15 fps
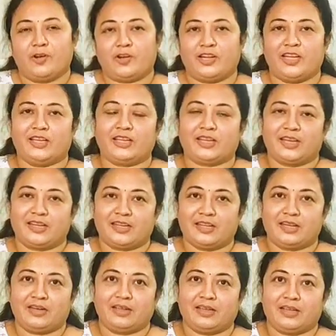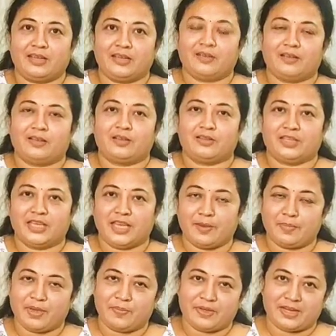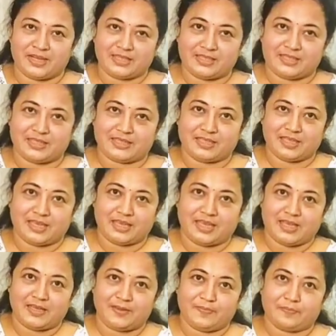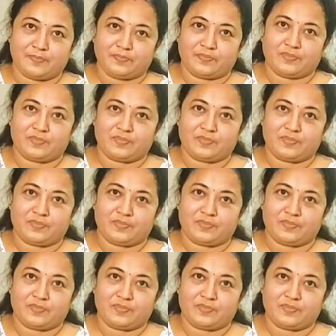ये फ्लोटिंग कैंडल है दिया में भी रख सकते हैं